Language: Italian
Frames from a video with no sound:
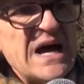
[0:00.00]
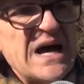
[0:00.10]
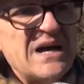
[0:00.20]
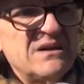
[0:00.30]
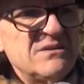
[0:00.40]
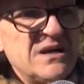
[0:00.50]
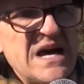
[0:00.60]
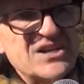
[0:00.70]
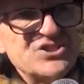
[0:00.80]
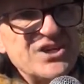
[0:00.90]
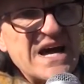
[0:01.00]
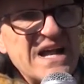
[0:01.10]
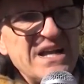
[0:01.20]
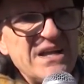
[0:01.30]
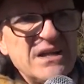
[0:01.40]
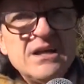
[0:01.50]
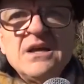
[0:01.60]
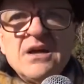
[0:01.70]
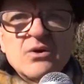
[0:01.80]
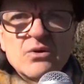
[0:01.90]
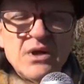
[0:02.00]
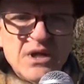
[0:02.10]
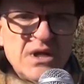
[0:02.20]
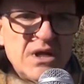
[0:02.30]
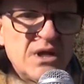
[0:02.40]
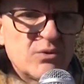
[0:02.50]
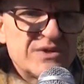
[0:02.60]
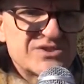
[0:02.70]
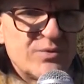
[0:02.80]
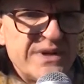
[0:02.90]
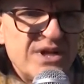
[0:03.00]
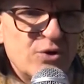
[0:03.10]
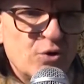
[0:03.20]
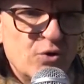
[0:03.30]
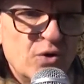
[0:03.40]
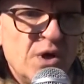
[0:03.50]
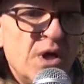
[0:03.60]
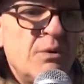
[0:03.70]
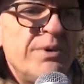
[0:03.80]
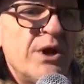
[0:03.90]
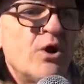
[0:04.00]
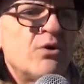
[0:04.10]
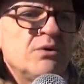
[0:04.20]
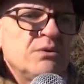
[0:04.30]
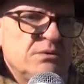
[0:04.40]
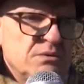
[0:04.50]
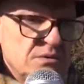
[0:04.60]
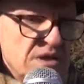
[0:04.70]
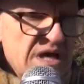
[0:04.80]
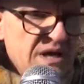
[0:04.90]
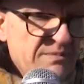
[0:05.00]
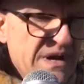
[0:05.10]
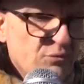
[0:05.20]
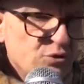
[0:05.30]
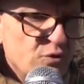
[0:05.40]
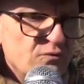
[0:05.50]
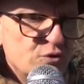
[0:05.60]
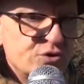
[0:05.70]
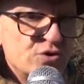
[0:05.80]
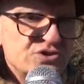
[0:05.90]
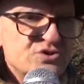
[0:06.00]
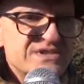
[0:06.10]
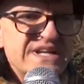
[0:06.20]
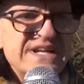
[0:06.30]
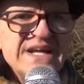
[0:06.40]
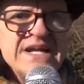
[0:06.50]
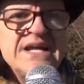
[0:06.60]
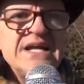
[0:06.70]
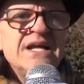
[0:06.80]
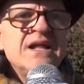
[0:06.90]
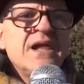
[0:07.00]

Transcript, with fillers: a arginare eh, questo pericolo, però abbiamo dovuto sostenere